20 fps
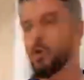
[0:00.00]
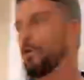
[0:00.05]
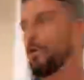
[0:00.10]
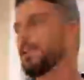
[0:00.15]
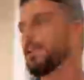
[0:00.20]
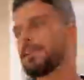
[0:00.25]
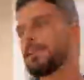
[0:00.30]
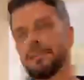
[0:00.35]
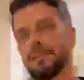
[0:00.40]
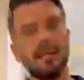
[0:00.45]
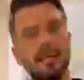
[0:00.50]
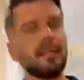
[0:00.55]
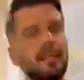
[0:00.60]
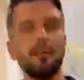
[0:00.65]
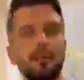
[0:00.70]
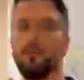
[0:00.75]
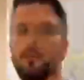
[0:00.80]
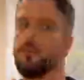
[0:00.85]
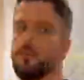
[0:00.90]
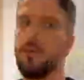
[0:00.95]
vir conhecer
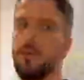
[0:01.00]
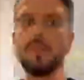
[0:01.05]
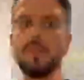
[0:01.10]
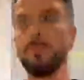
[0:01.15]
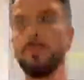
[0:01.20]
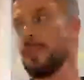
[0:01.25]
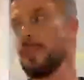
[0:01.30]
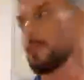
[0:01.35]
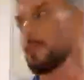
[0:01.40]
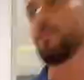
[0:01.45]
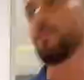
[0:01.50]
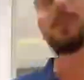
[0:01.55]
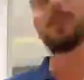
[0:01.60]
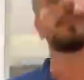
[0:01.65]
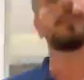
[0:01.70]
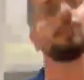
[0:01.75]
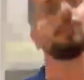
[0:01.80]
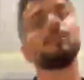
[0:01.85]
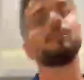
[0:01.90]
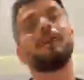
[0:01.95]
daqui um, dois meses,
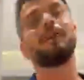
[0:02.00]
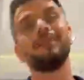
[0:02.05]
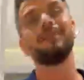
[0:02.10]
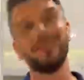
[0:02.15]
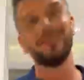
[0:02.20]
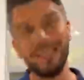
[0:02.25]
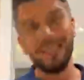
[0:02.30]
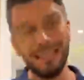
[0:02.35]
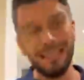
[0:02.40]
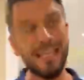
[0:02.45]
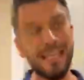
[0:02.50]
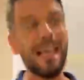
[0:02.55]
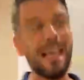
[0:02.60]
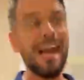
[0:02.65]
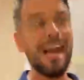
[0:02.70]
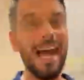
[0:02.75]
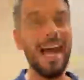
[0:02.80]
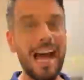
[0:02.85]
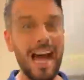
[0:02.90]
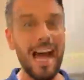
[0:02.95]
porque meu, vai vender
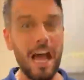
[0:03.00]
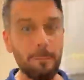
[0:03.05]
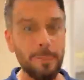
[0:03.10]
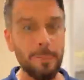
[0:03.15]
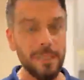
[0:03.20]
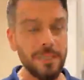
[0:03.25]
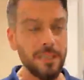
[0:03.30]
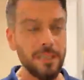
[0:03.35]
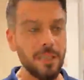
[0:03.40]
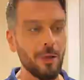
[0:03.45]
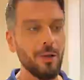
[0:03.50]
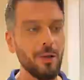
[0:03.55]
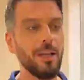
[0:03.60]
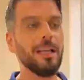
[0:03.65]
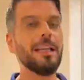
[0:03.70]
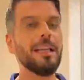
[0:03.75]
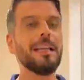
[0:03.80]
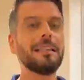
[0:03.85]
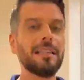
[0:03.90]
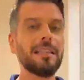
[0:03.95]
rapidinho.
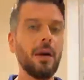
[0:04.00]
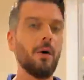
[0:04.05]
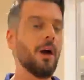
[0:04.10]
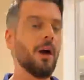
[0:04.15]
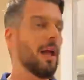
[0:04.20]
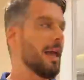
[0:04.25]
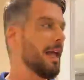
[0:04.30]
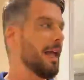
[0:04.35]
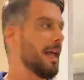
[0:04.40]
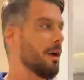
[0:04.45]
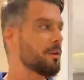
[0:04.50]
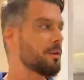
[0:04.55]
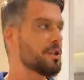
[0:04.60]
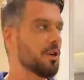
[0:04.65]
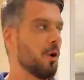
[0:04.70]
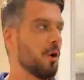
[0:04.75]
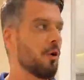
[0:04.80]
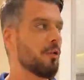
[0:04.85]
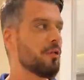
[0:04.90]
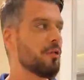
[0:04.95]
Então, eu
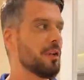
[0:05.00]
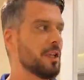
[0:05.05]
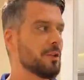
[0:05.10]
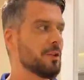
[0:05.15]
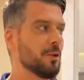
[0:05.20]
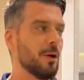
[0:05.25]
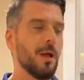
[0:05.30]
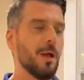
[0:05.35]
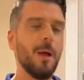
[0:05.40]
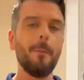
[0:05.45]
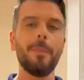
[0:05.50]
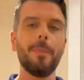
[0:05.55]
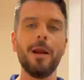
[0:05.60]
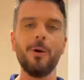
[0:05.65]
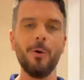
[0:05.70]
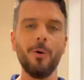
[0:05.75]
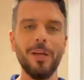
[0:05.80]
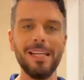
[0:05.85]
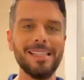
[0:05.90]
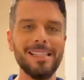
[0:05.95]
te convido
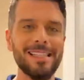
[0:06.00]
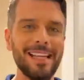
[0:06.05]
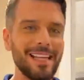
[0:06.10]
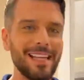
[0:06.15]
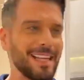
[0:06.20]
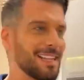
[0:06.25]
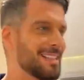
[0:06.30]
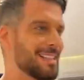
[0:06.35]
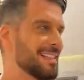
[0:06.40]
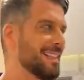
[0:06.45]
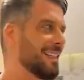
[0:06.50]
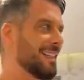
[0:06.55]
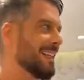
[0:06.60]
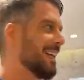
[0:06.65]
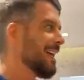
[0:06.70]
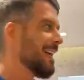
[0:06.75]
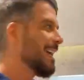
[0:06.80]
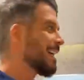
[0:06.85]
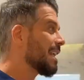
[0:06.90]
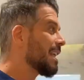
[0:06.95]
para conhecer
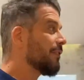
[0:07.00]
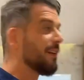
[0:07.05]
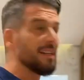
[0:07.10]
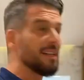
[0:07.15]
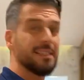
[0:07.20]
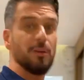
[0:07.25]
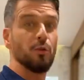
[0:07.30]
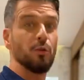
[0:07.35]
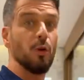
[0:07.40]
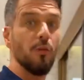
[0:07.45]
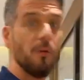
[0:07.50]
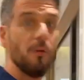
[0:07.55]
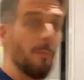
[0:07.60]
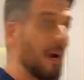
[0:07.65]
esse que vai ser um